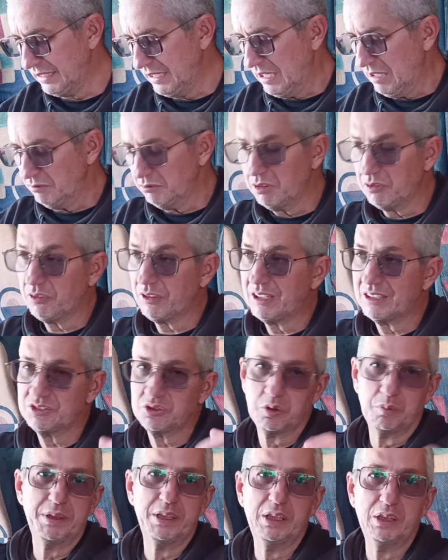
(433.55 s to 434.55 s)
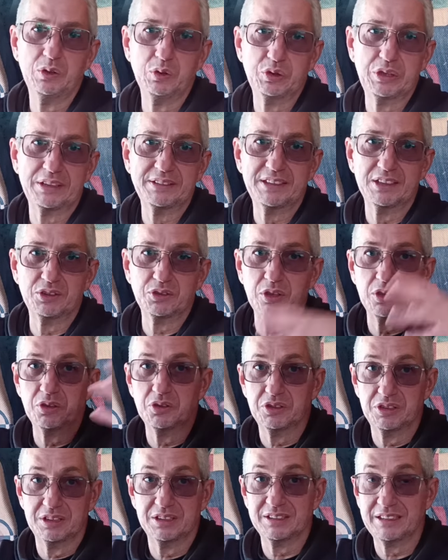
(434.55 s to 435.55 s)
Vou falar sobre os acessórios
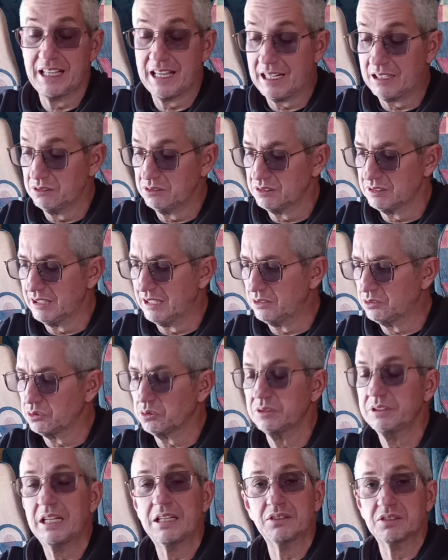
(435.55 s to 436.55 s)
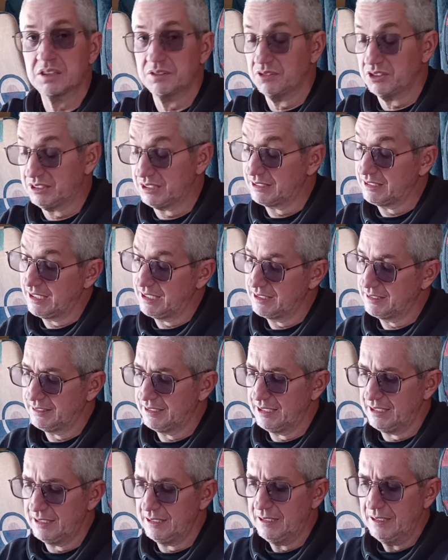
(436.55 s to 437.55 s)
externos, né, os cuidados que você tem que
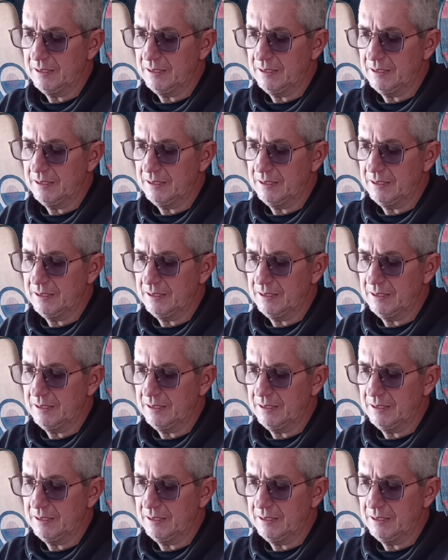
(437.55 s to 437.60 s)
ter.